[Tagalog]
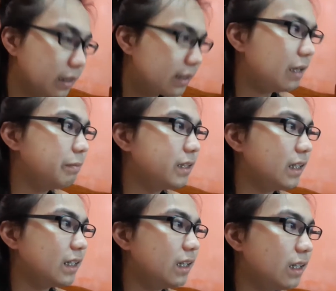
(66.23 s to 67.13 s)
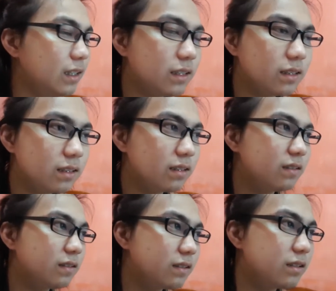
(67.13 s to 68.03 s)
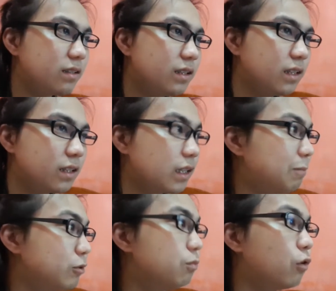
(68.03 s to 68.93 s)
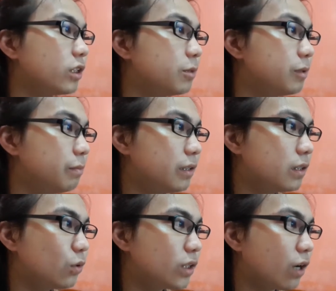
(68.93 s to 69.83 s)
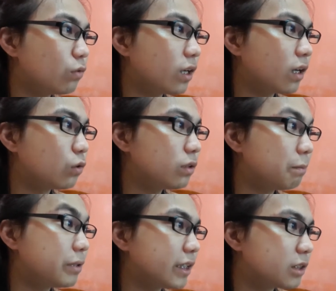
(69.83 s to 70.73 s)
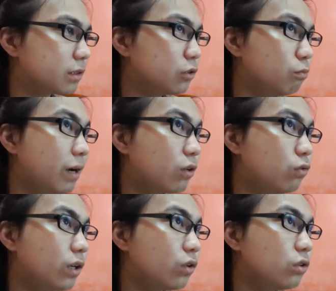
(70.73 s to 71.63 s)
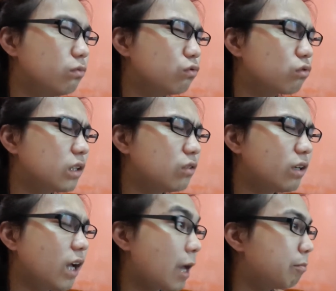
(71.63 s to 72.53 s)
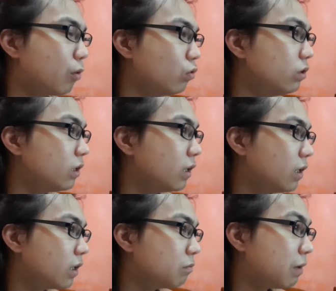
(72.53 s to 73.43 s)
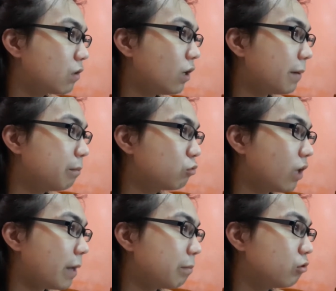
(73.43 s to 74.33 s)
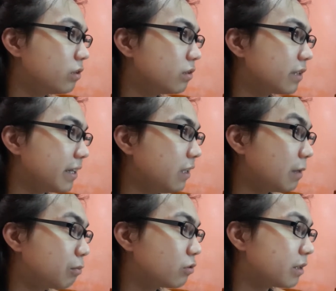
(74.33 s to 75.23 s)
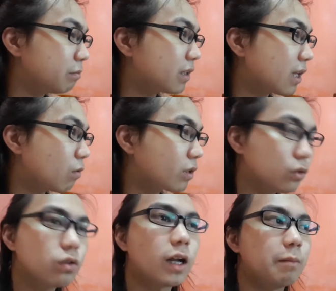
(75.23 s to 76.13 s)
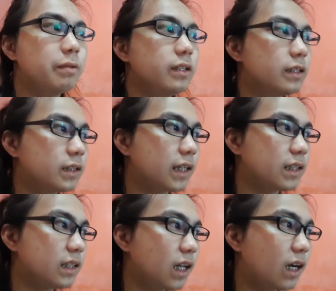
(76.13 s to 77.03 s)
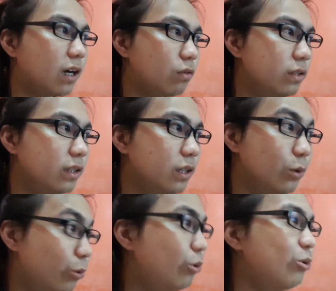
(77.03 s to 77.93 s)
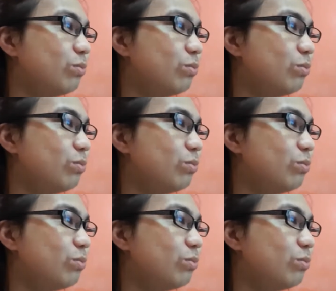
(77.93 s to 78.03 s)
Grabe talaga. Tapos bukas ibibili daw niya ako ng ano, ng PS, yung bagong ano, yung ano nga, iPhone. Bagong iPhone, iPhone 10, iPhone 10 ba tawag daw? Grabe, excited na nga ako eh. Oo, oh,